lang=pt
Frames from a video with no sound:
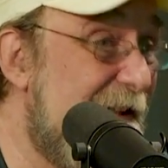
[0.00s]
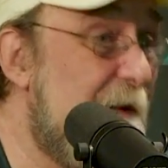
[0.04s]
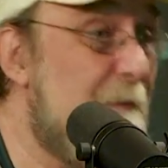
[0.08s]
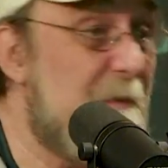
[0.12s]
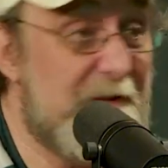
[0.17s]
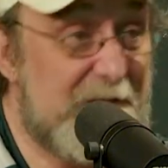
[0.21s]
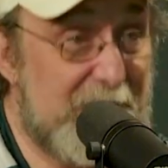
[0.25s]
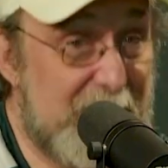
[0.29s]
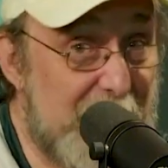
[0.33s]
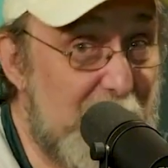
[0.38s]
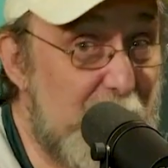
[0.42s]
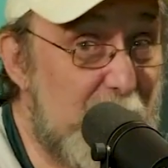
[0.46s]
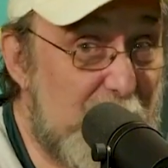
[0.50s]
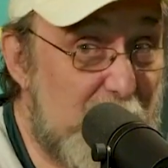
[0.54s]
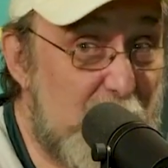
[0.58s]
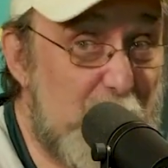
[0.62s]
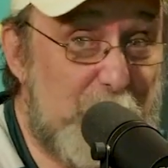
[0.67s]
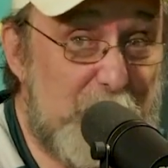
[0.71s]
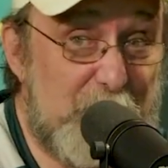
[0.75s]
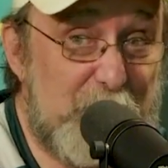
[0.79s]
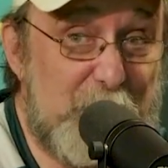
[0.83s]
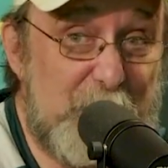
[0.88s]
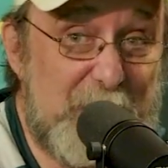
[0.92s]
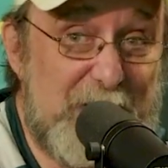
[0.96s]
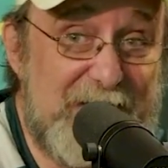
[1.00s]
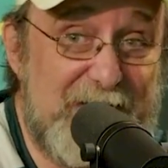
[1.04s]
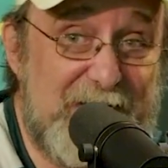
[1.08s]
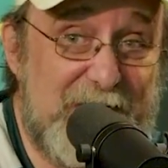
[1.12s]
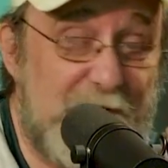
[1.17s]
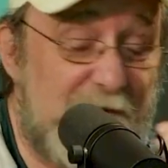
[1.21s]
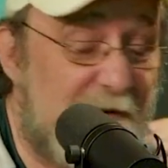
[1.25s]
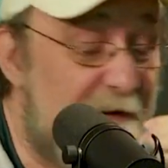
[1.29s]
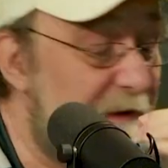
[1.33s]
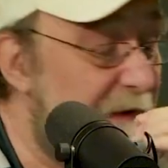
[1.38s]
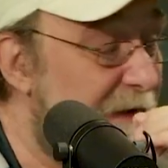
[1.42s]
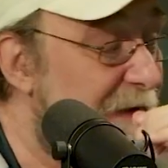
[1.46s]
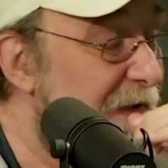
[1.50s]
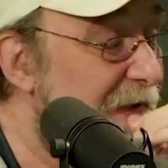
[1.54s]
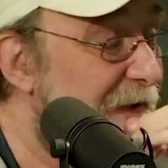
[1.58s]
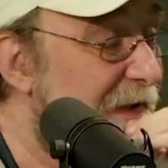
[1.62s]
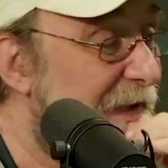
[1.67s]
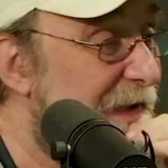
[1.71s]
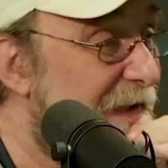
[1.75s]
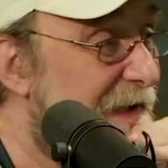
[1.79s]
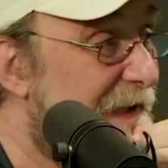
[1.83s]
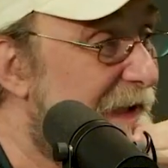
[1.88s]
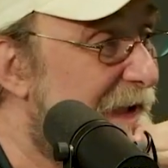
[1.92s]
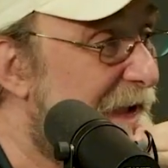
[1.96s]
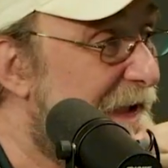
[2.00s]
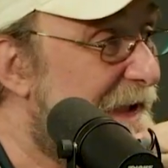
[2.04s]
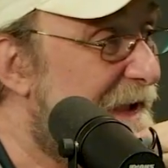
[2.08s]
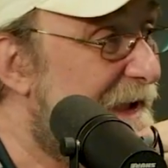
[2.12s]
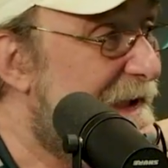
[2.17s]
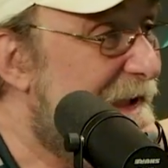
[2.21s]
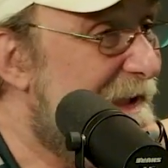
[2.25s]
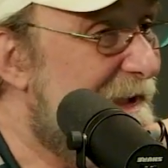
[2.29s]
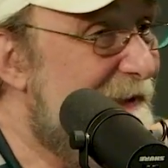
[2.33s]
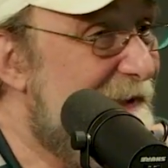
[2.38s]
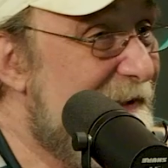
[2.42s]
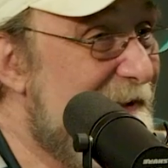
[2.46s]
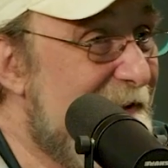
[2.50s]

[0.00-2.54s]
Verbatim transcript: Não, mas ganhou a Copa do ah, Brasil. Perdeu o Paulista ganhou a Copa do Brasil.